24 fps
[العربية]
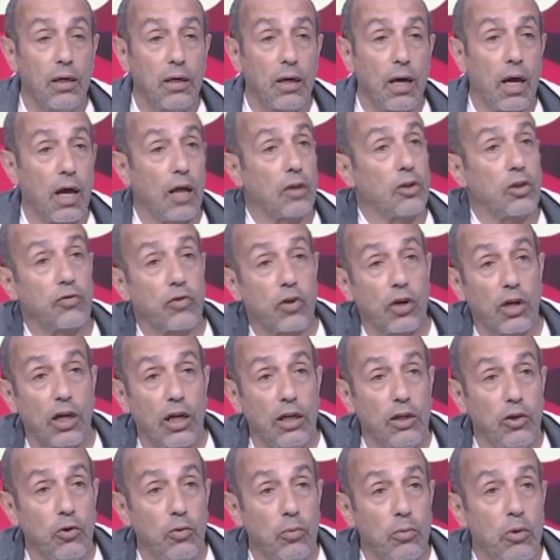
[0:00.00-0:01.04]
قعدت اتفرج
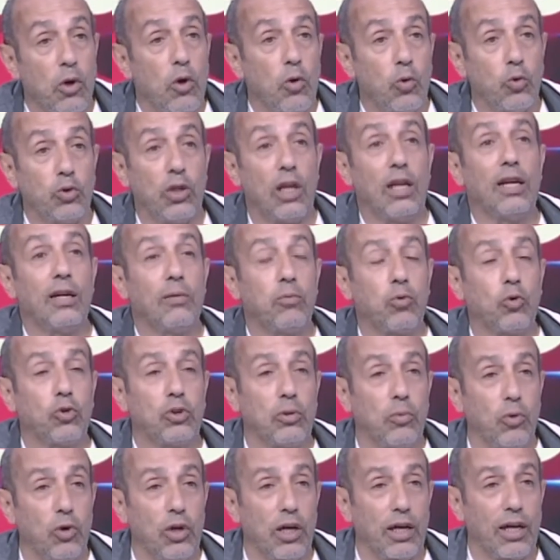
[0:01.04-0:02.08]
عليهم وده اللي انا
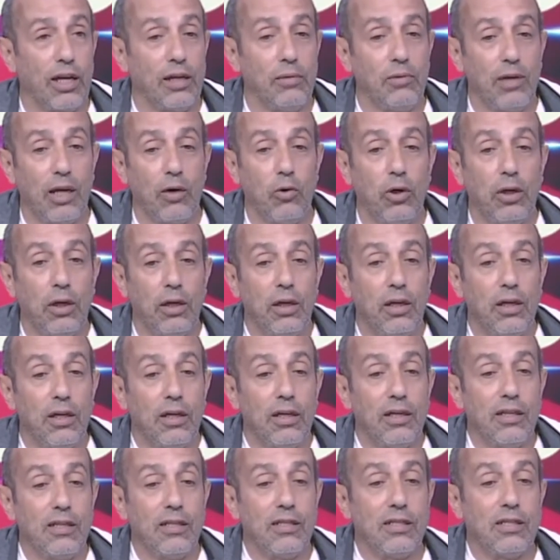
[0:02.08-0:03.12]
كنت بقول لك عليه من الاول
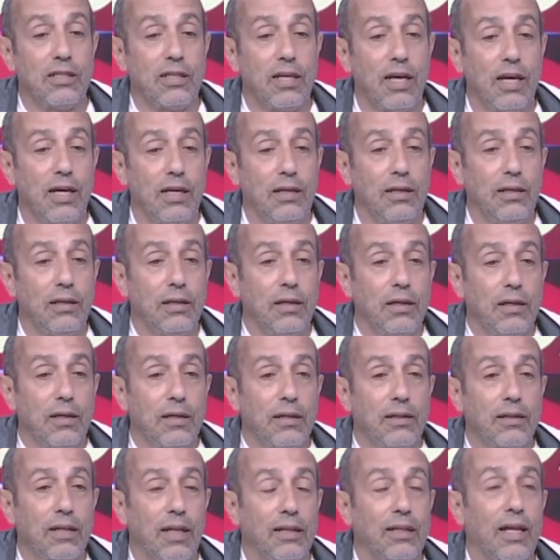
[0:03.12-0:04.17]
ازاي
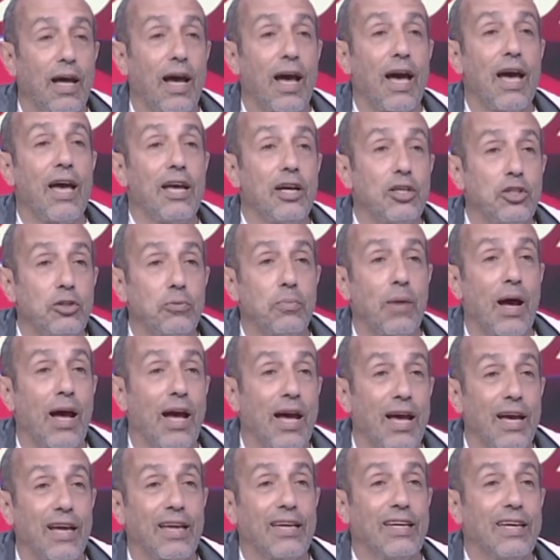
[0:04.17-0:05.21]
تتعايش
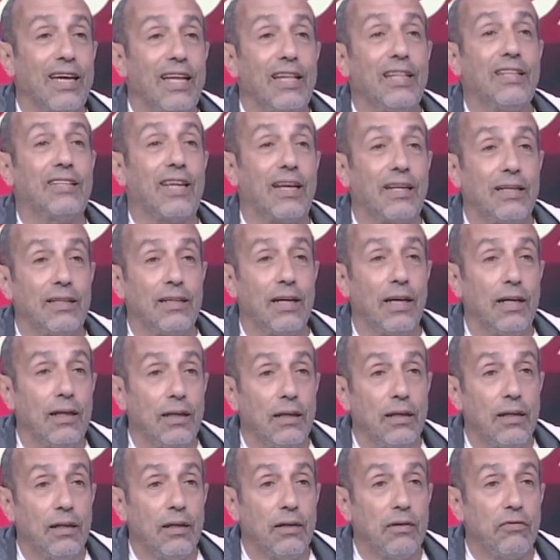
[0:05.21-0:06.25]
مع اجيال تانية
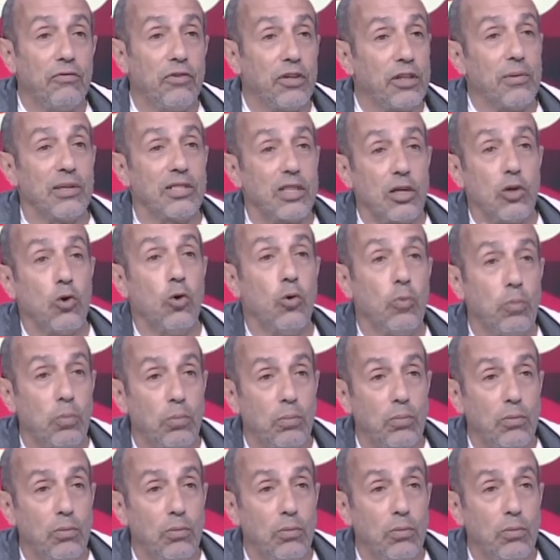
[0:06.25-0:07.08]
فتبقى زيهم